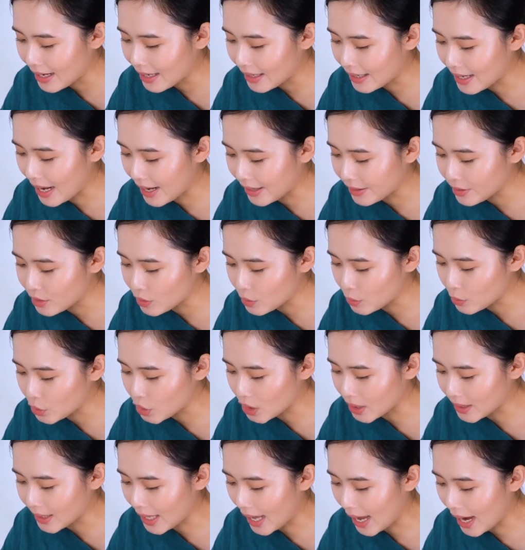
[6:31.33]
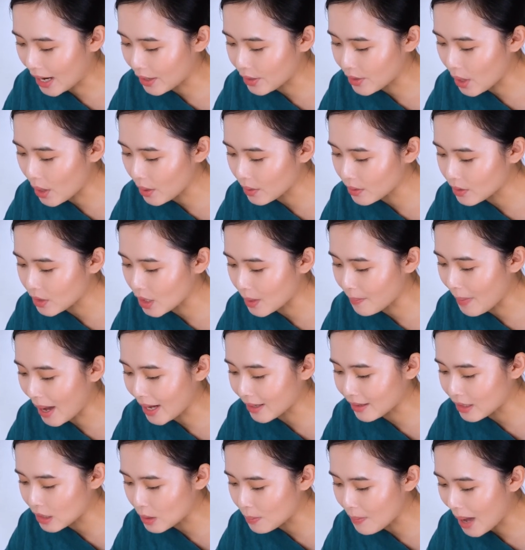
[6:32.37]
để Sujata rót cho
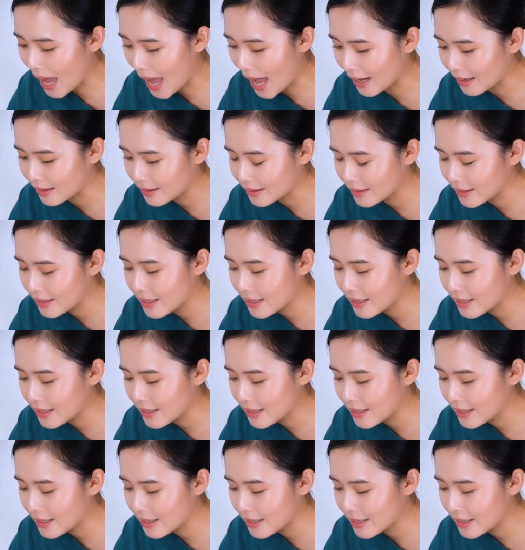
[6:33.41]
bát thứ ba.